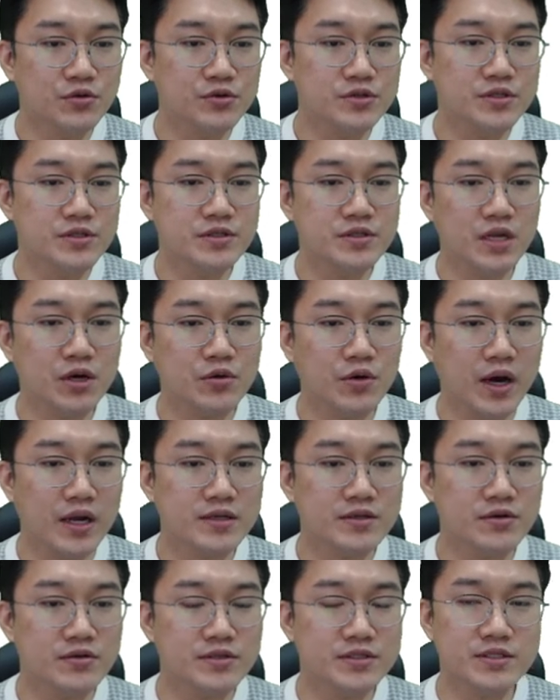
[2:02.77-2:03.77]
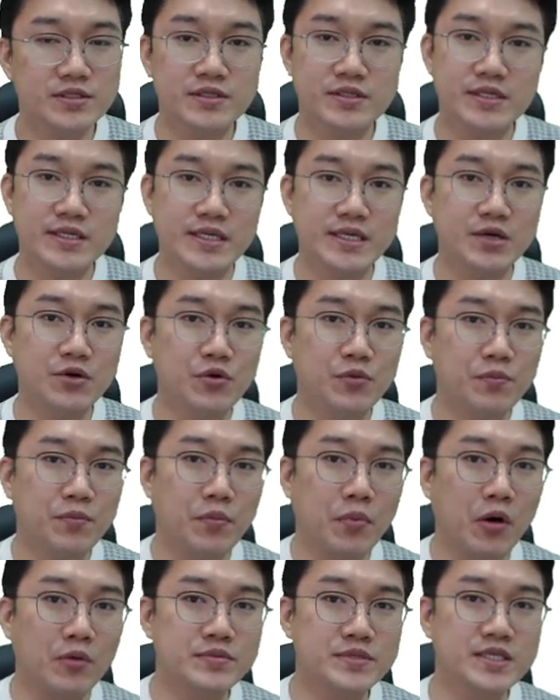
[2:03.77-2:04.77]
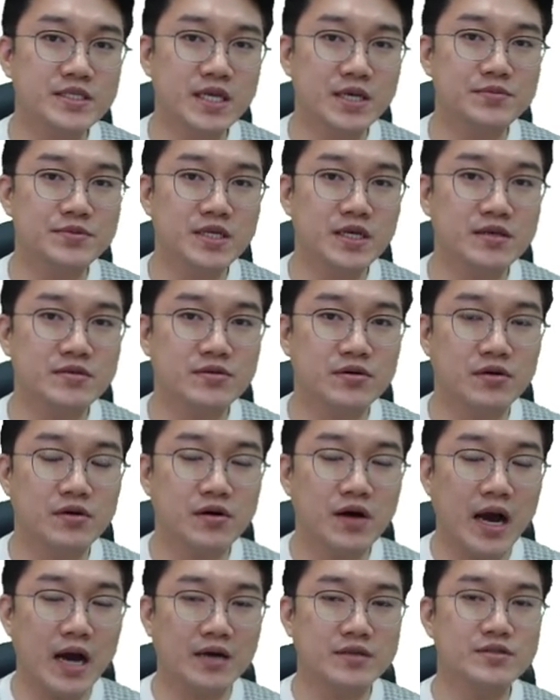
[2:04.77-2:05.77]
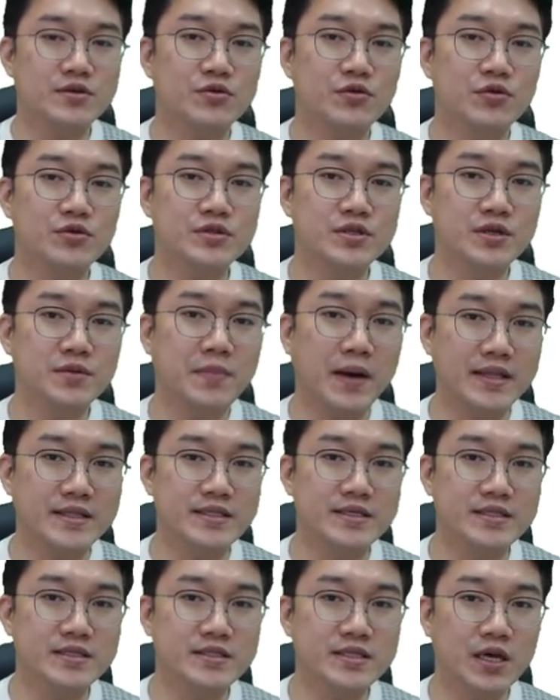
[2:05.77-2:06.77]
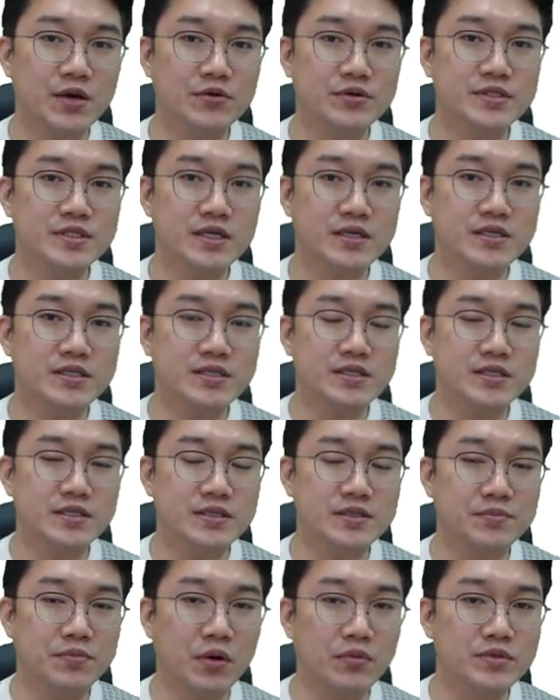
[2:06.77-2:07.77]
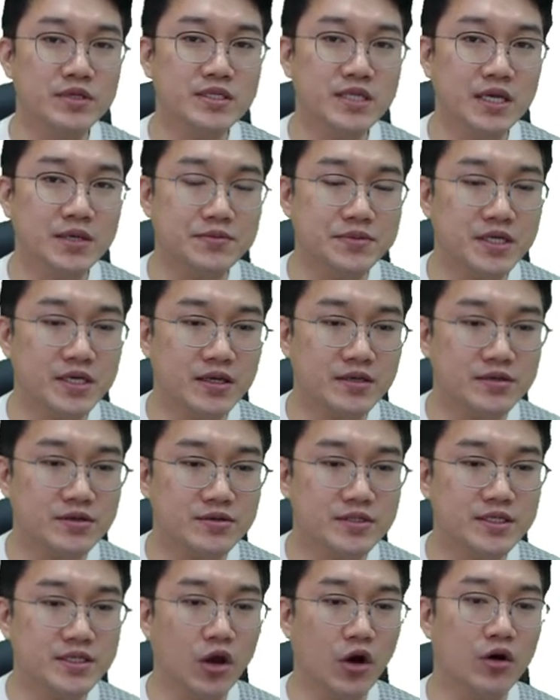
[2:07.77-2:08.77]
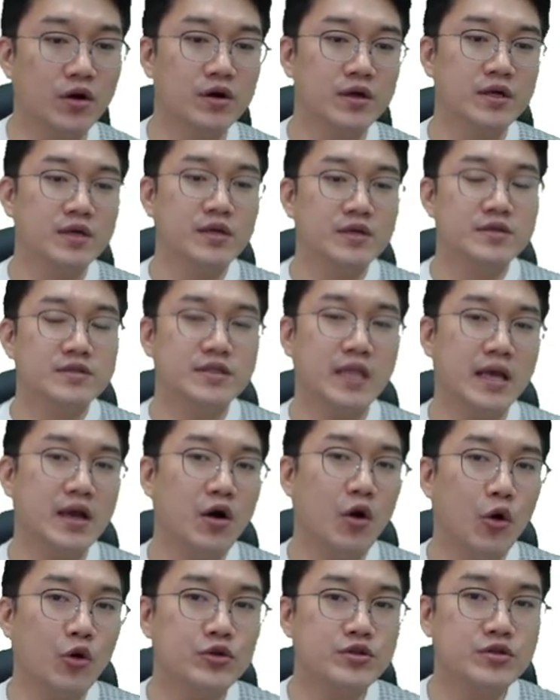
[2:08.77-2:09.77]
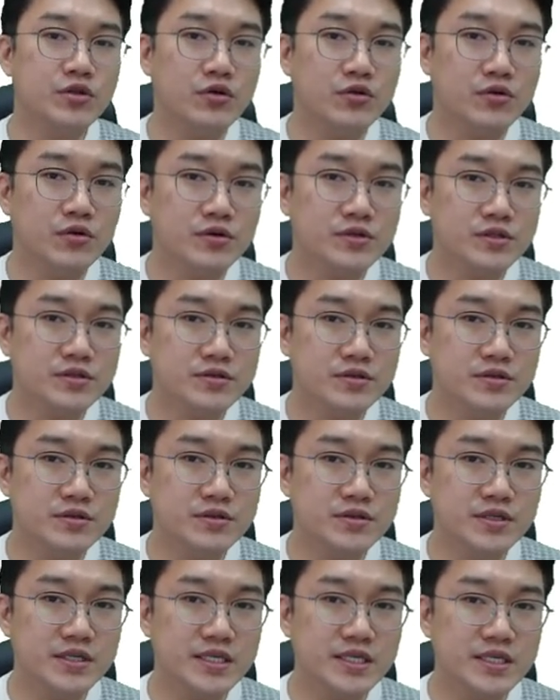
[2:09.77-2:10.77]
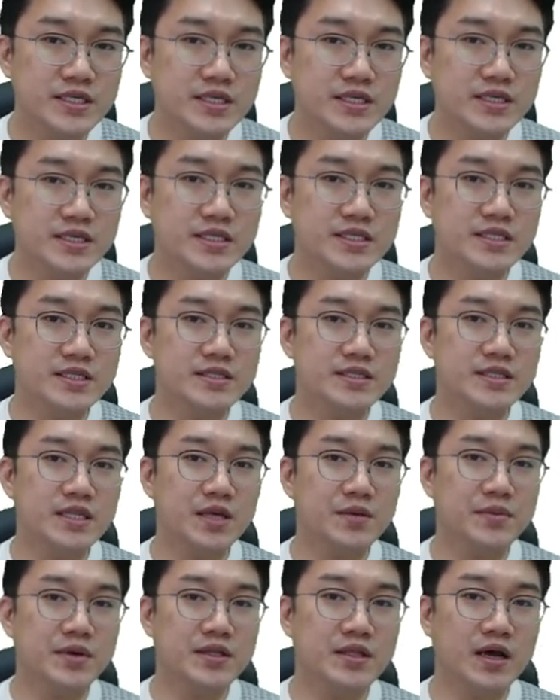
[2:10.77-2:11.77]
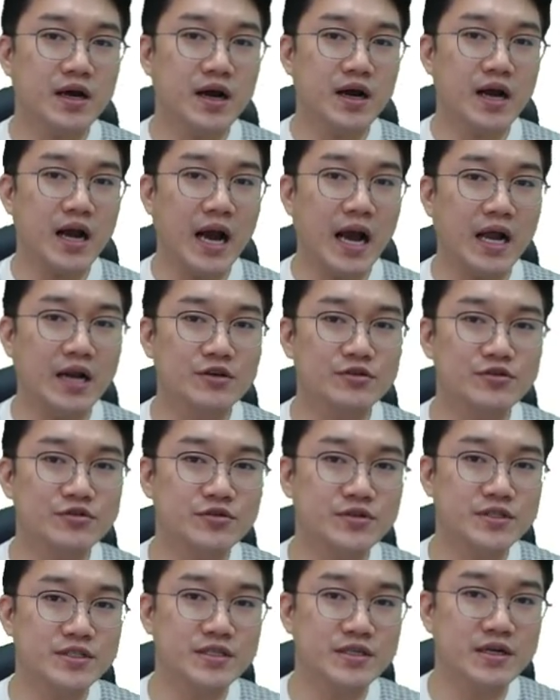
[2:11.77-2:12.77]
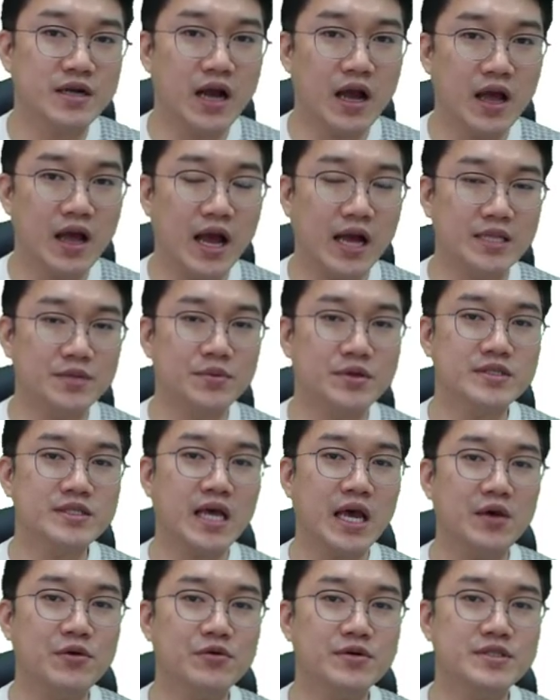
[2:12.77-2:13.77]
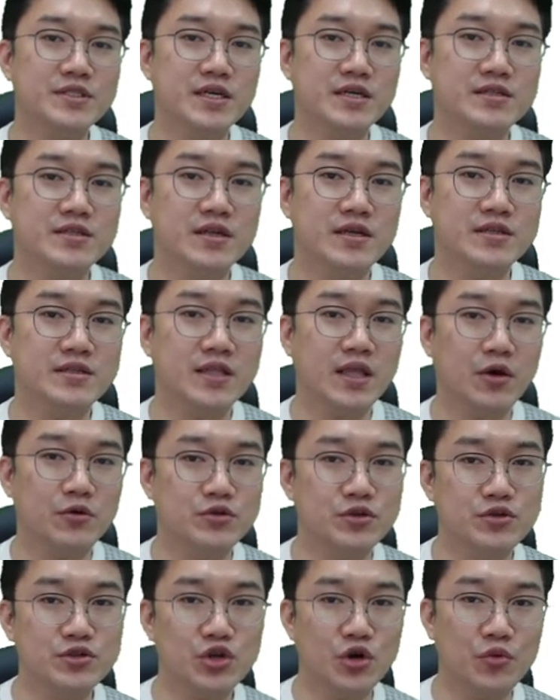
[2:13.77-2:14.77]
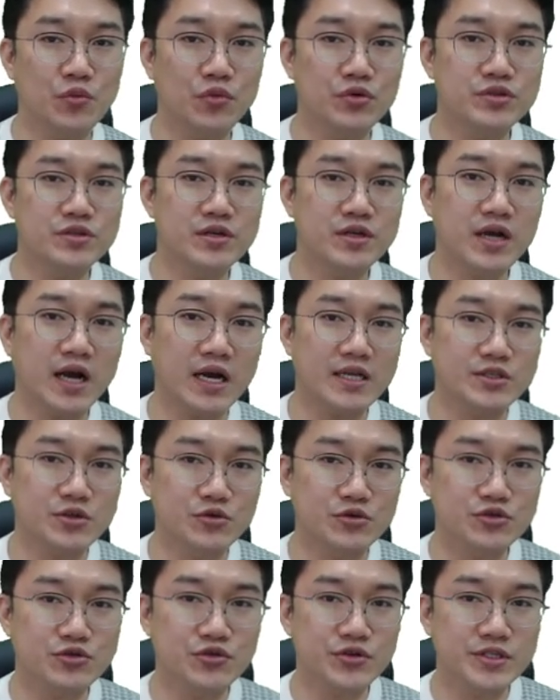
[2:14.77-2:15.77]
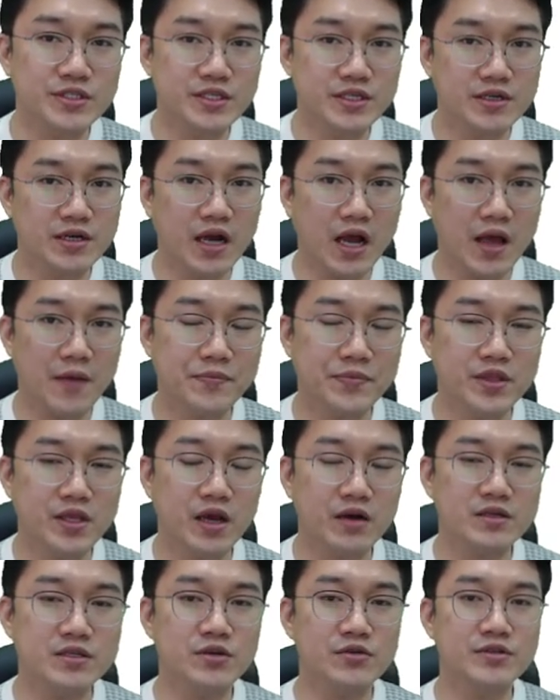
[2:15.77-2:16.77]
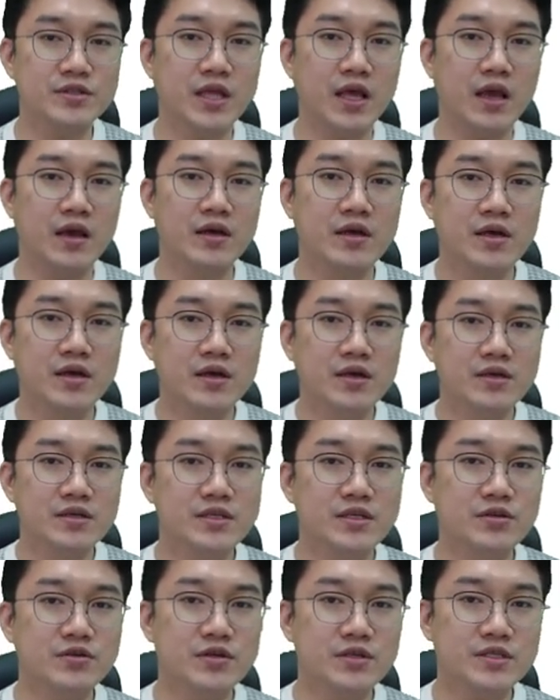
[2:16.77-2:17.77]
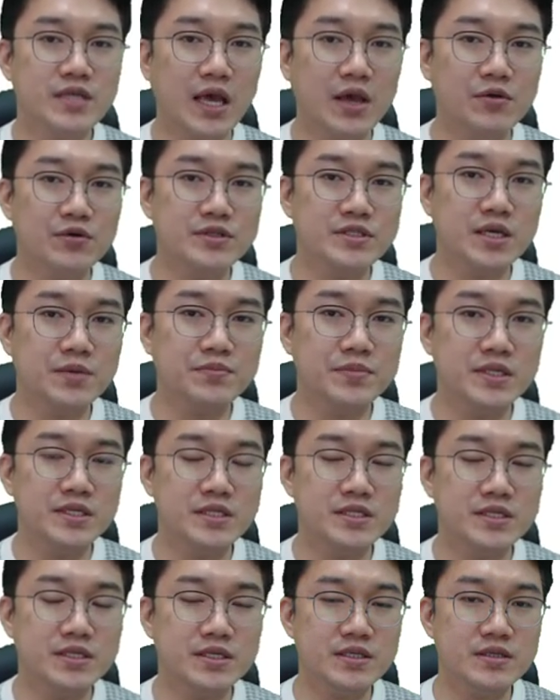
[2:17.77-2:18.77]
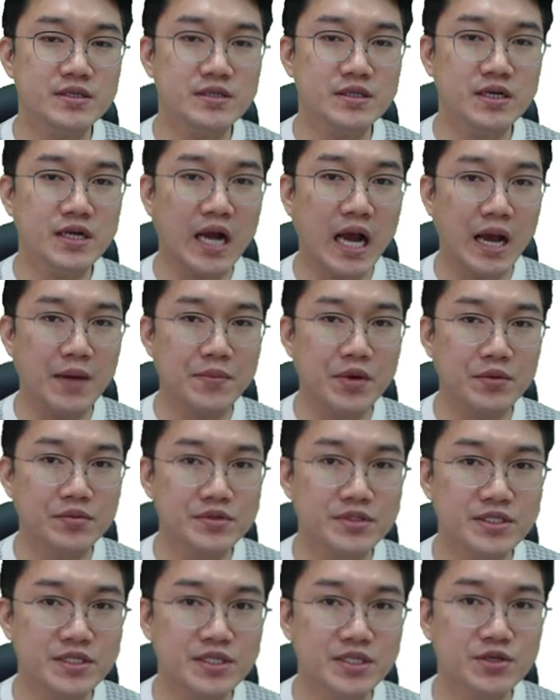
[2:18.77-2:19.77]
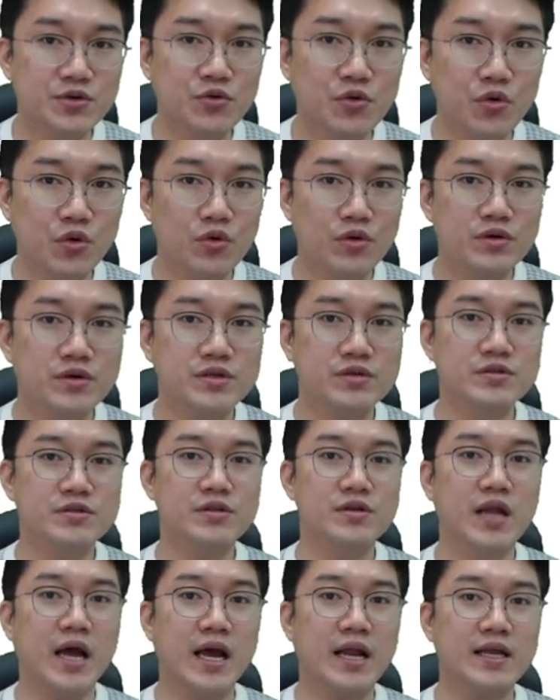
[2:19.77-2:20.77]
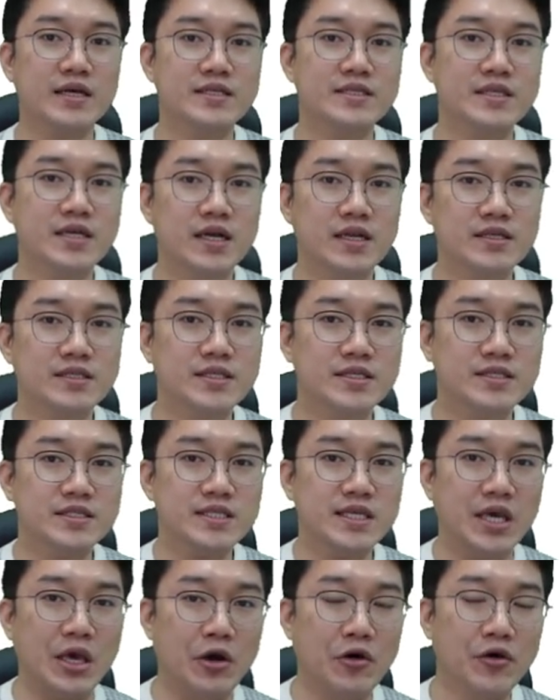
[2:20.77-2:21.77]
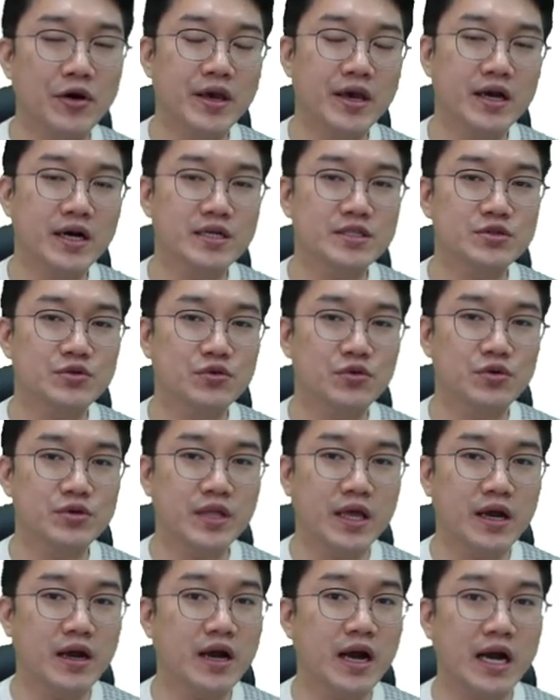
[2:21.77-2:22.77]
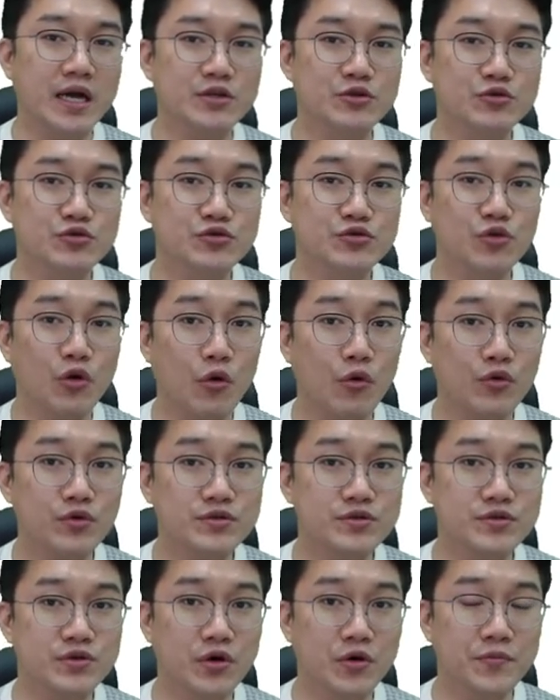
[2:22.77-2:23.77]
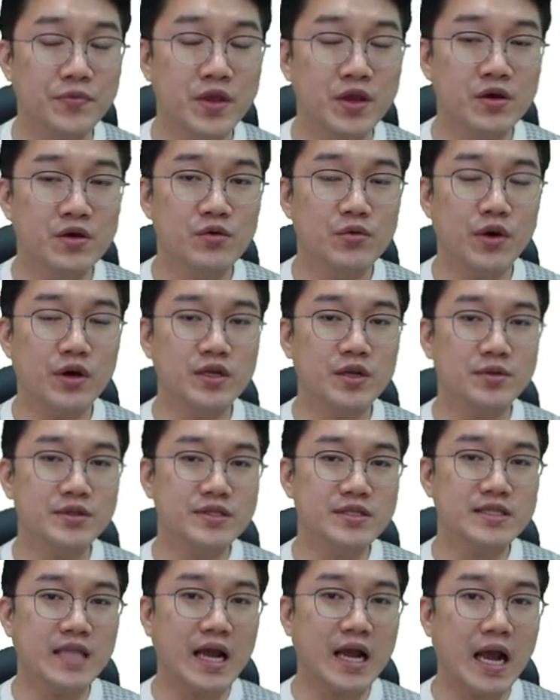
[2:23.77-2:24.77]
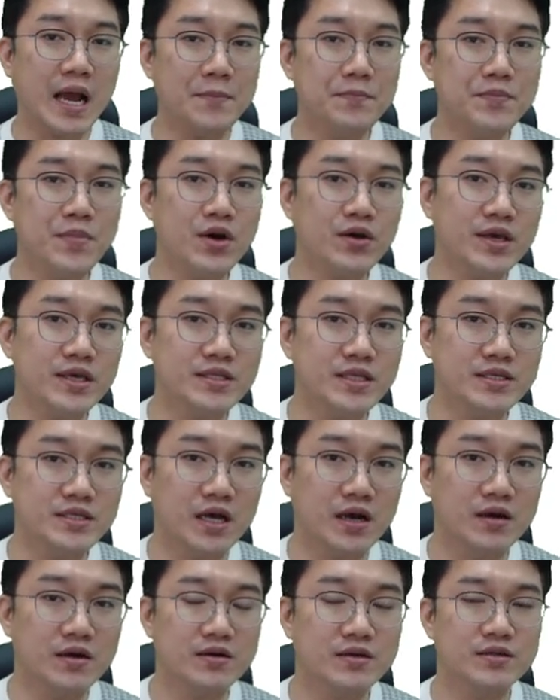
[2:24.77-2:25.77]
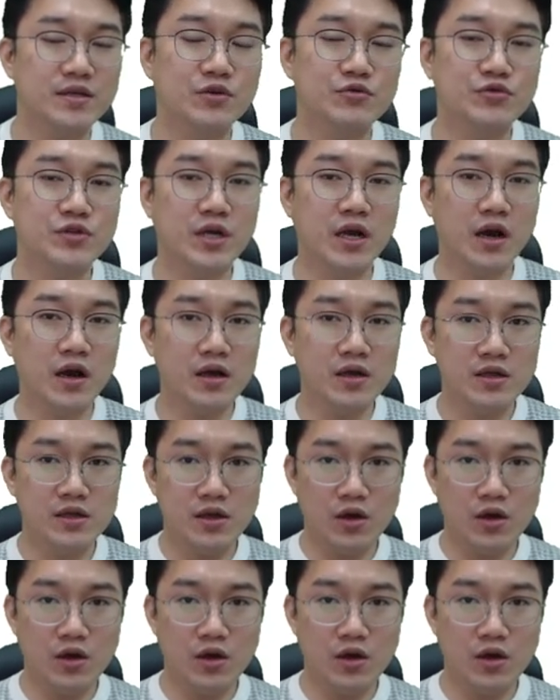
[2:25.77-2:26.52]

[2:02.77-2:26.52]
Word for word: 코드라고 하는 것은 이 범죄자 입장에서 악성 코드를 만드는 사용자 그 범죄자 입장에서는요 내가 어떤 것을 이 시스템에다가 가할 수 있을까 아니면 사용자들한테 어떤 정보들을 가져올 수 있을까 자 그런데 그거를 사용자 PC들을 감염을 시키고 그것들을 하나씩 하나씩 제어해 가지고 내가 가져올 수는 없거든요 왜그냐면딱 한 명의 대상 근데 그러니까 우리가